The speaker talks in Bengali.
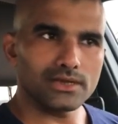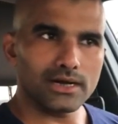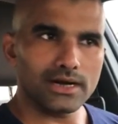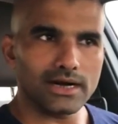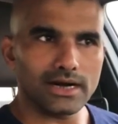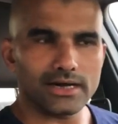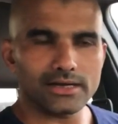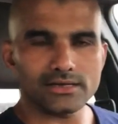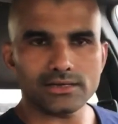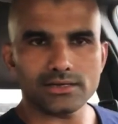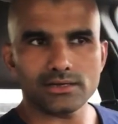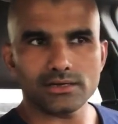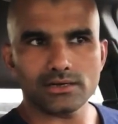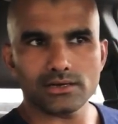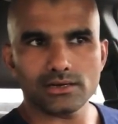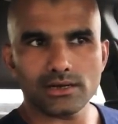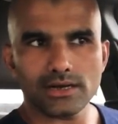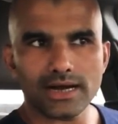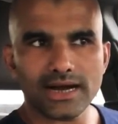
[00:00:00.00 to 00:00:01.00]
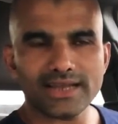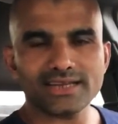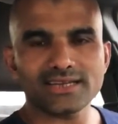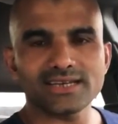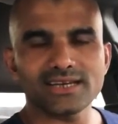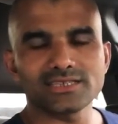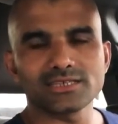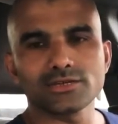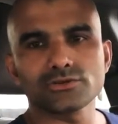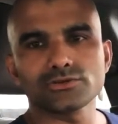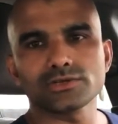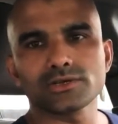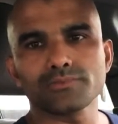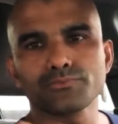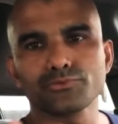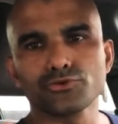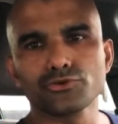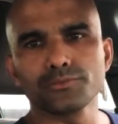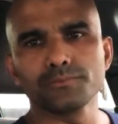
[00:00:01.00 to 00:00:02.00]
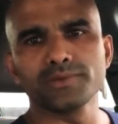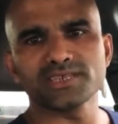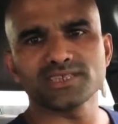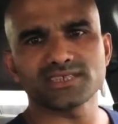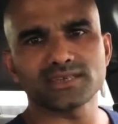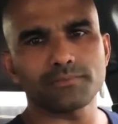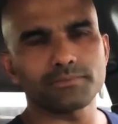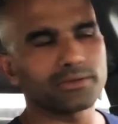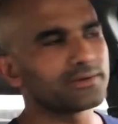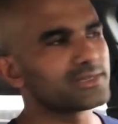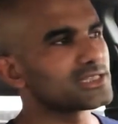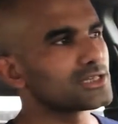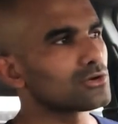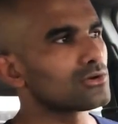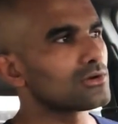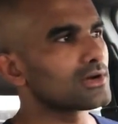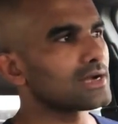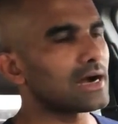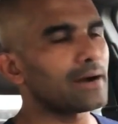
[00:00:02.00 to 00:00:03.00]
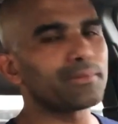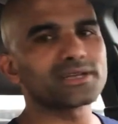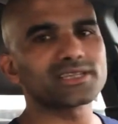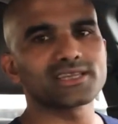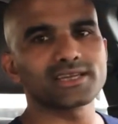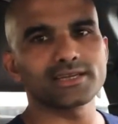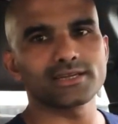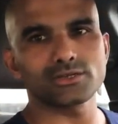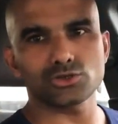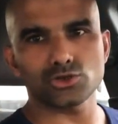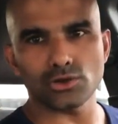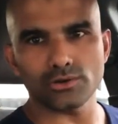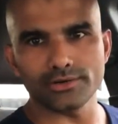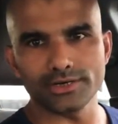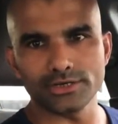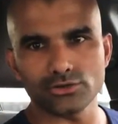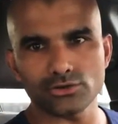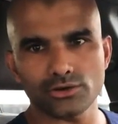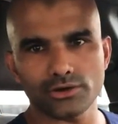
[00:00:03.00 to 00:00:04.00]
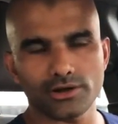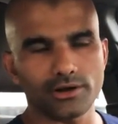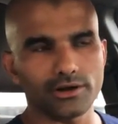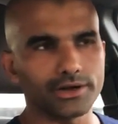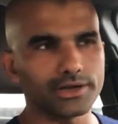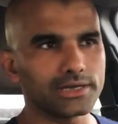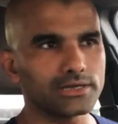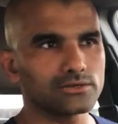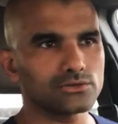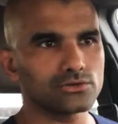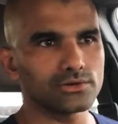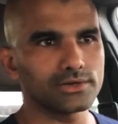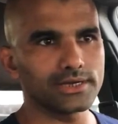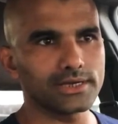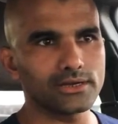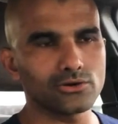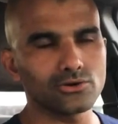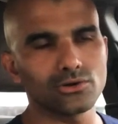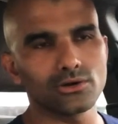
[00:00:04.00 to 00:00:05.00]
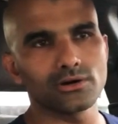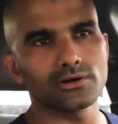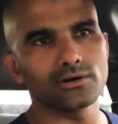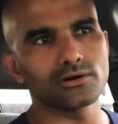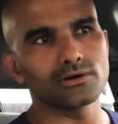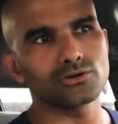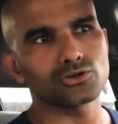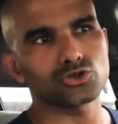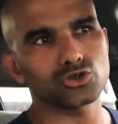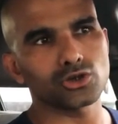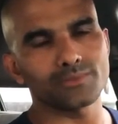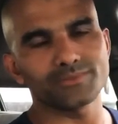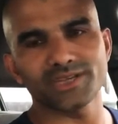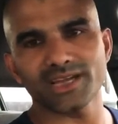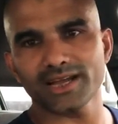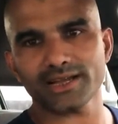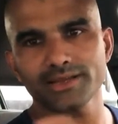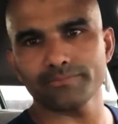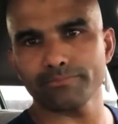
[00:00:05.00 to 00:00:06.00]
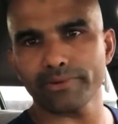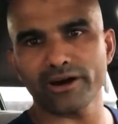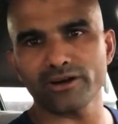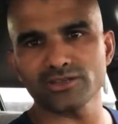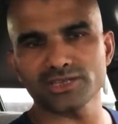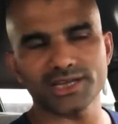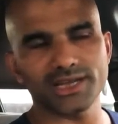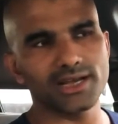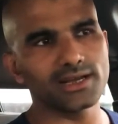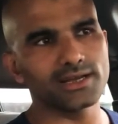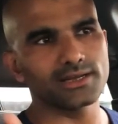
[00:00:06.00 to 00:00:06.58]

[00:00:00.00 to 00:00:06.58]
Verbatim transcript: আর আরেকটা আছে হচ্ছে ফুড বেস সাপ্লিমেন্ট যেগুলো খাবার থেকে সংগৃহীত করা হয় তো এগুলো সব জায়গায় পাওয়া যায় না